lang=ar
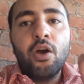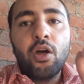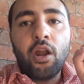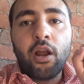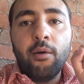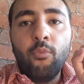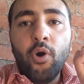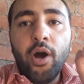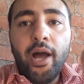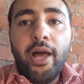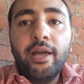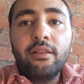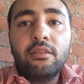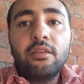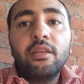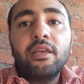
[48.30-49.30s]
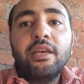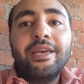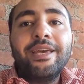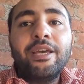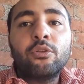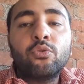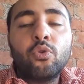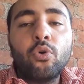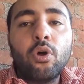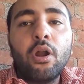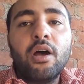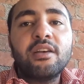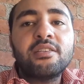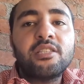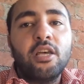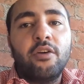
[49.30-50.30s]
رقم واحد
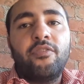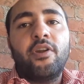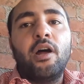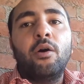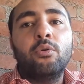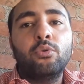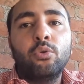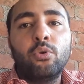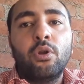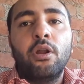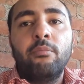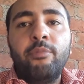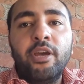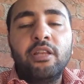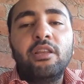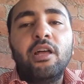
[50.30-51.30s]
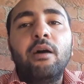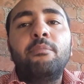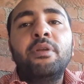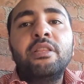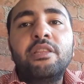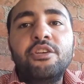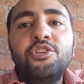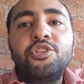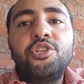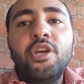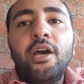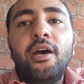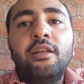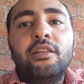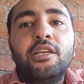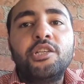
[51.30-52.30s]
الذره الصفراء او الذره البيضاء
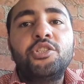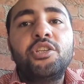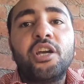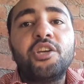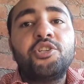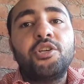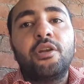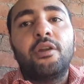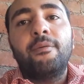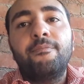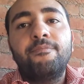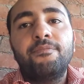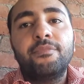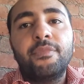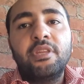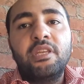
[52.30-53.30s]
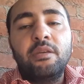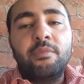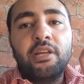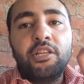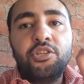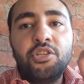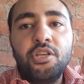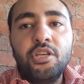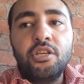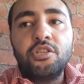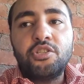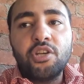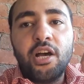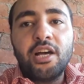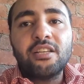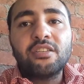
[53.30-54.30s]
بندشها دشه خشنه يبقى تشيش
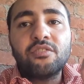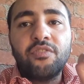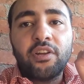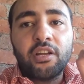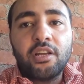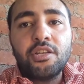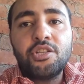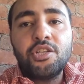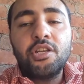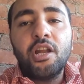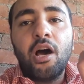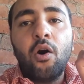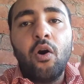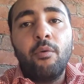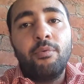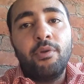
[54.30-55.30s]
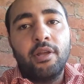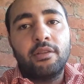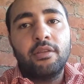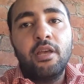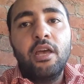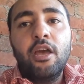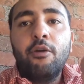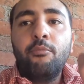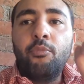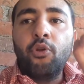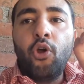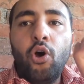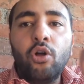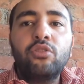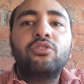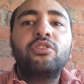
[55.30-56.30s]
اصفر خشن او ابيض
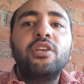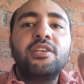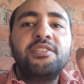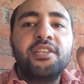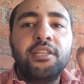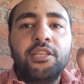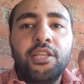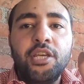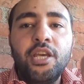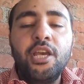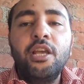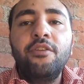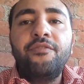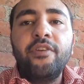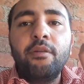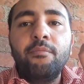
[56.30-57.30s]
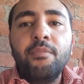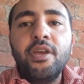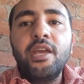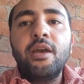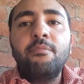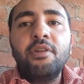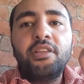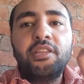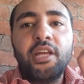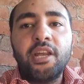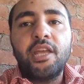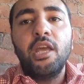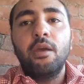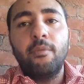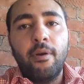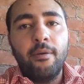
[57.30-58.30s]
بنحط 60% من
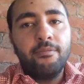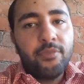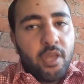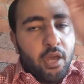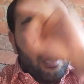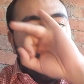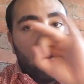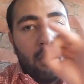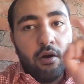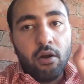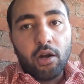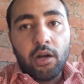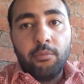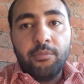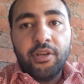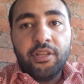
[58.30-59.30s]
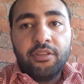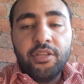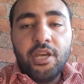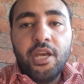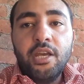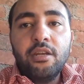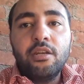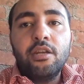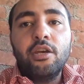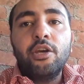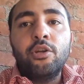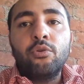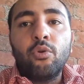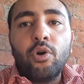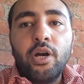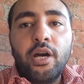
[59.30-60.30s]
التركيبه رقم اتنين
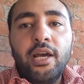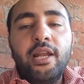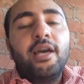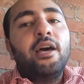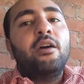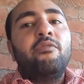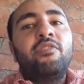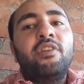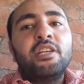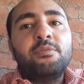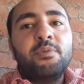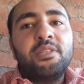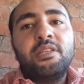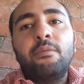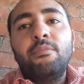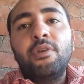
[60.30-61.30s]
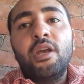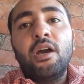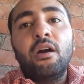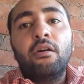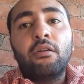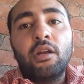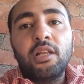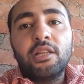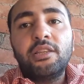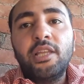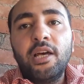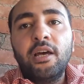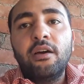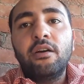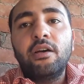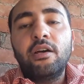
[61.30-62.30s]
النخاله في ناس بتسميها
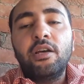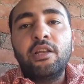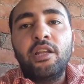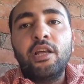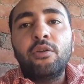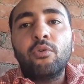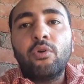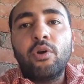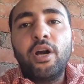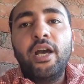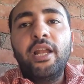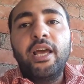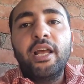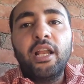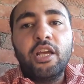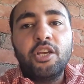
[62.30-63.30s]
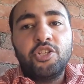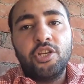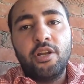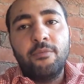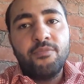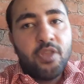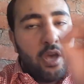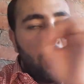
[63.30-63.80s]
الرده اللي هي النخاله الخشنه